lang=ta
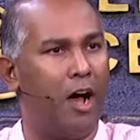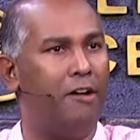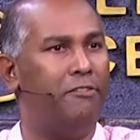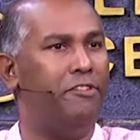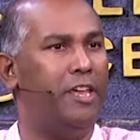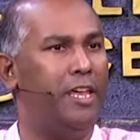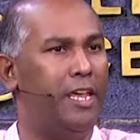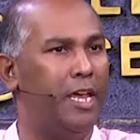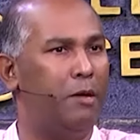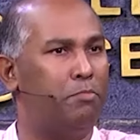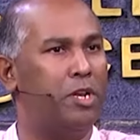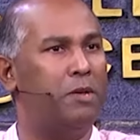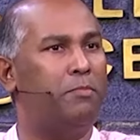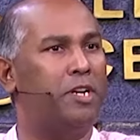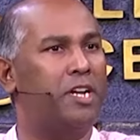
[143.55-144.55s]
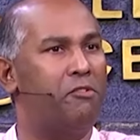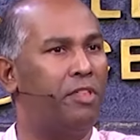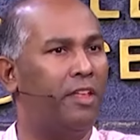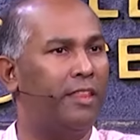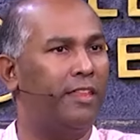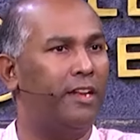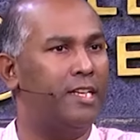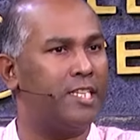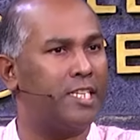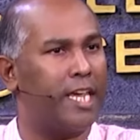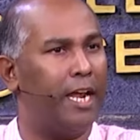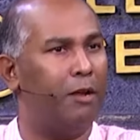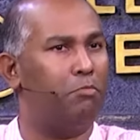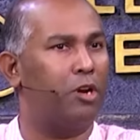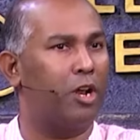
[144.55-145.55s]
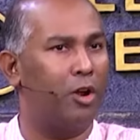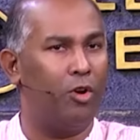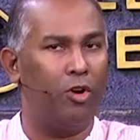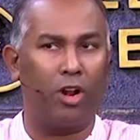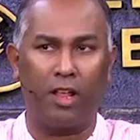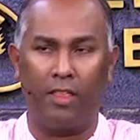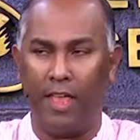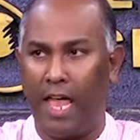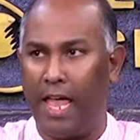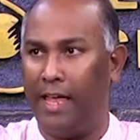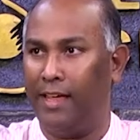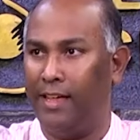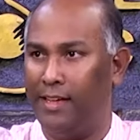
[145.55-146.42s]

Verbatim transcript: ஆவி எப்படிப்பட்ட விதத்தில் செயல்படணுன்றதை